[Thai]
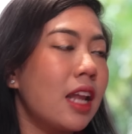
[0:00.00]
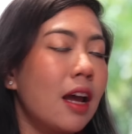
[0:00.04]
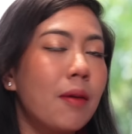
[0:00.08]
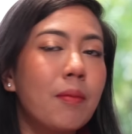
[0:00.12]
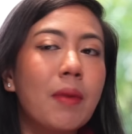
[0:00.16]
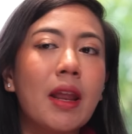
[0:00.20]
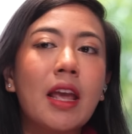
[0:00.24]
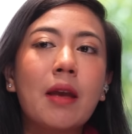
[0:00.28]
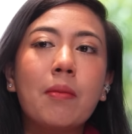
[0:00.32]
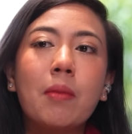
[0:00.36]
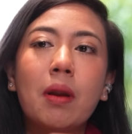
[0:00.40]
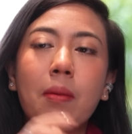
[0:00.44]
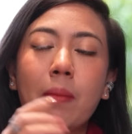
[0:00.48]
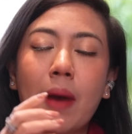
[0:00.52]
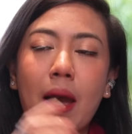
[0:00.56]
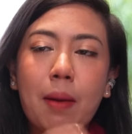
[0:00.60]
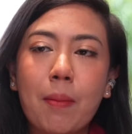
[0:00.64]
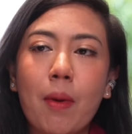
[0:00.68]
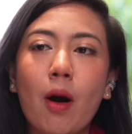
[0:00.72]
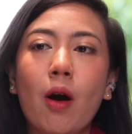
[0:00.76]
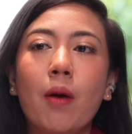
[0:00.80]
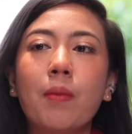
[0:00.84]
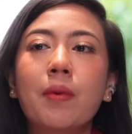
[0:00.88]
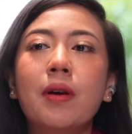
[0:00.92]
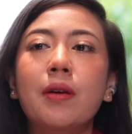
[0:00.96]
ทำเลมันมา
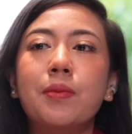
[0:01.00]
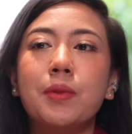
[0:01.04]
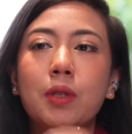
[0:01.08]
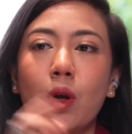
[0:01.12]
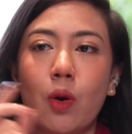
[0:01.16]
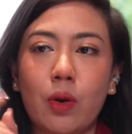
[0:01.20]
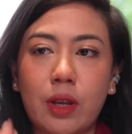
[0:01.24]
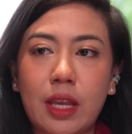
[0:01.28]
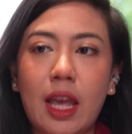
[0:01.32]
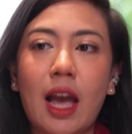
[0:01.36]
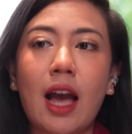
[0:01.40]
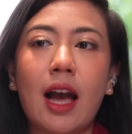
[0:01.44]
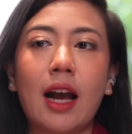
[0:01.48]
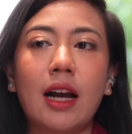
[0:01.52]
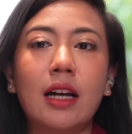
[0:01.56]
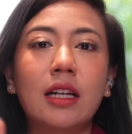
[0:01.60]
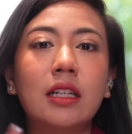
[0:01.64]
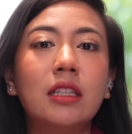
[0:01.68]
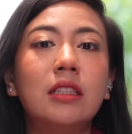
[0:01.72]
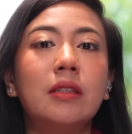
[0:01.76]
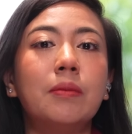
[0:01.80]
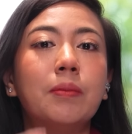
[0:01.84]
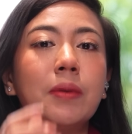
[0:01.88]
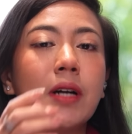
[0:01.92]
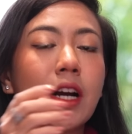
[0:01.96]
พร้อมกับสองอย่าง
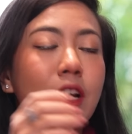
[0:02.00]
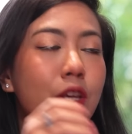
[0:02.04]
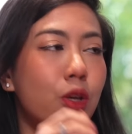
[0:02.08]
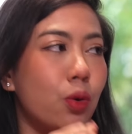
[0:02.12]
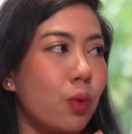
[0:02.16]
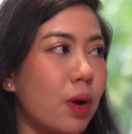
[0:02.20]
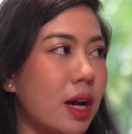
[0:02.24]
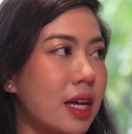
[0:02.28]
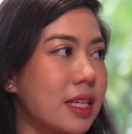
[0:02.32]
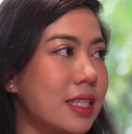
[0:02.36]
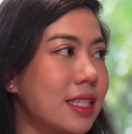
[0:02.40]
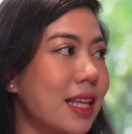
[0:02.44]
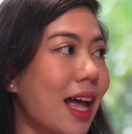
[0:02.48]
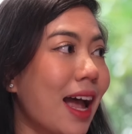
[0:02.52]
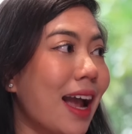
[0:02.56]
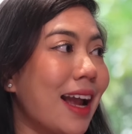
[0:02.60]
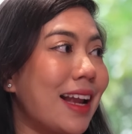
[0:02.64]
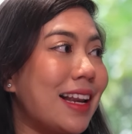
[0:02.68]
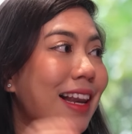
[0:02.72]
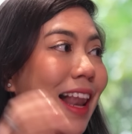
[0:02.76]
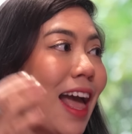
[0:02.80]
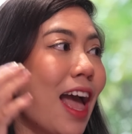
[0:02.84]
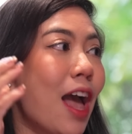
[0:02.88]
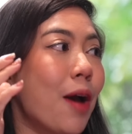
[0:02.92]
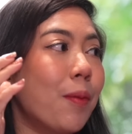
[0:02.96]
คือเพื่ออยู่อาศัย
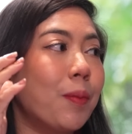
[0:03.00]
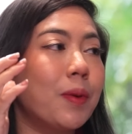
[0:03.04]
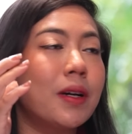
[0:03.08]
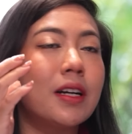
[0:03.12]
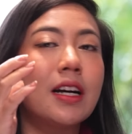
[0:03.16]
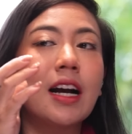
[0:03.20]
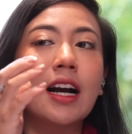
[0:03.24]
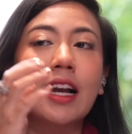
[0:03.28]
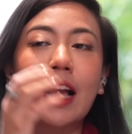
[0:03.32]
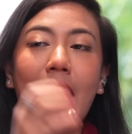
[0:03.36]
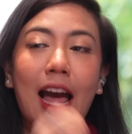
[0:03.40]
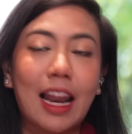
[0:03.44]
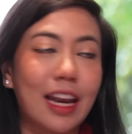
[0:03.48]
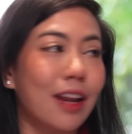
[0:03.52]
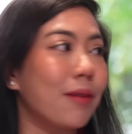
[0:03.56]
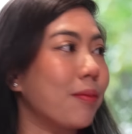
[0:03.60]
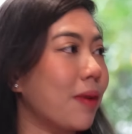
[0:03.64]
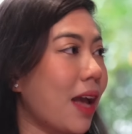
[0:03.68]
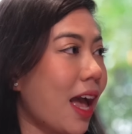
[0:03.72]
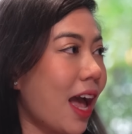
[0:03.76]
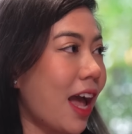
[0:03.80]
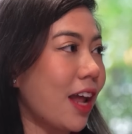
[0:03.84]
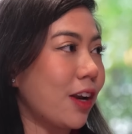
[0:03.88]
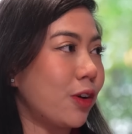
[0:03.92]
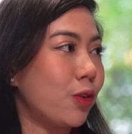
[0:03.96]
และเพื่อการ
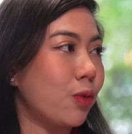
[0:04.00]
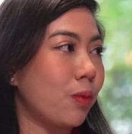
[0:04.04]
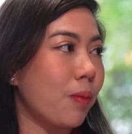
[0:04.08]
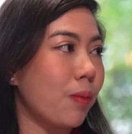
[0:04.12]
ทำงานถู